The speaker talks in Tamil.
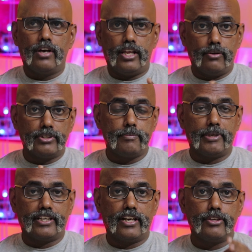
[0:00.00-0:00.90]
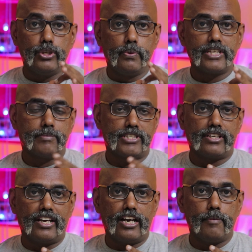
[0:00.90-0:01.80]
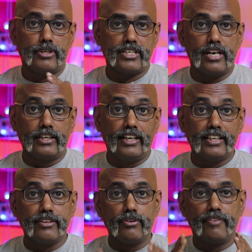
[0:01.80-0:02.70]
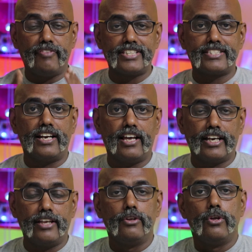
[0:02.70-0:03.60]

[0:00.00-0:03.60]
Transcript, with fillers: அதில் வந்து பார்த்தீங்கன்னா யூஎஸ் மற்றும் கனடா போன்ற நாடுகளுக்கு ஒரு ஃபிக்ஸடாக